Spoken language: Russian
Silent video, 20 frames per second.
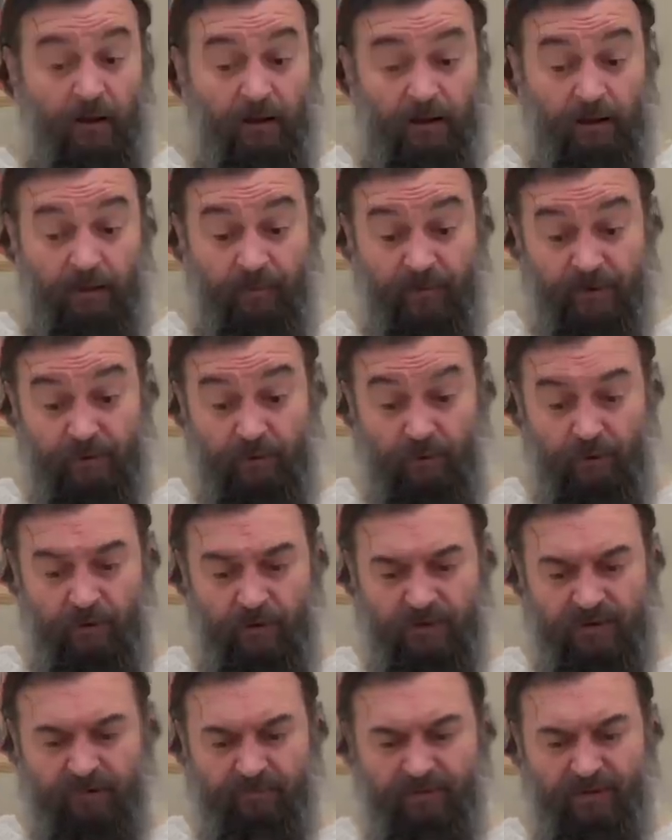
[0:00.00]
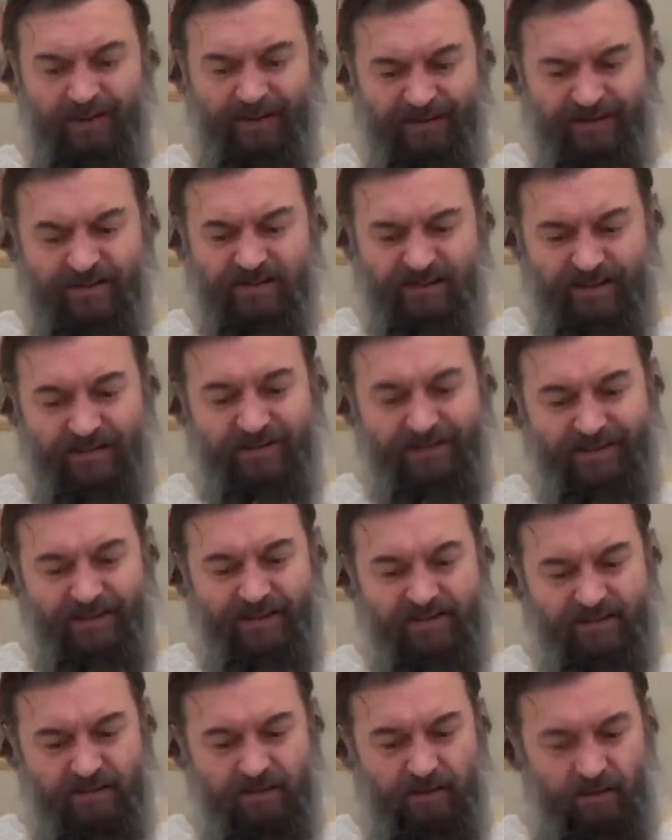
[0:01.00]
И поскольку она была из
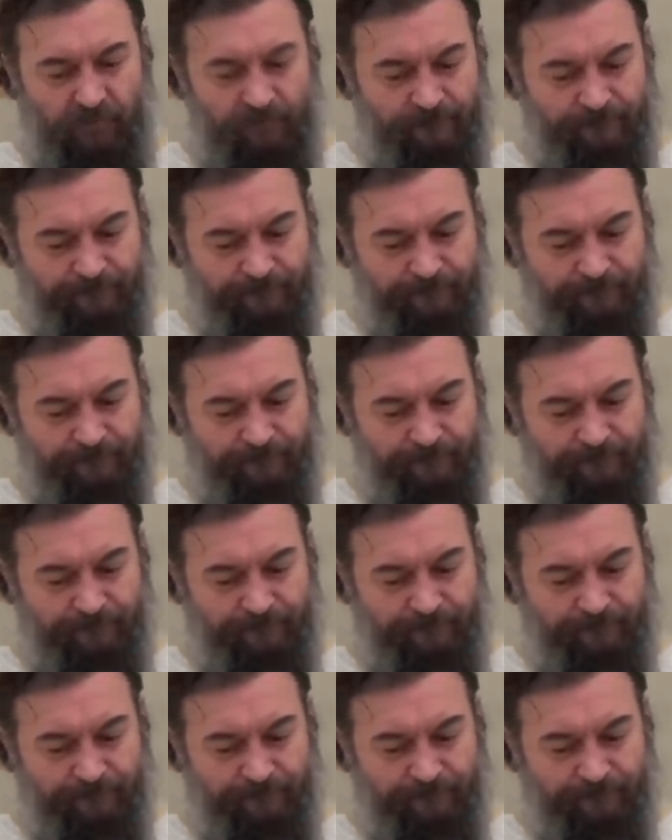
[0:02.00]
Эдессы,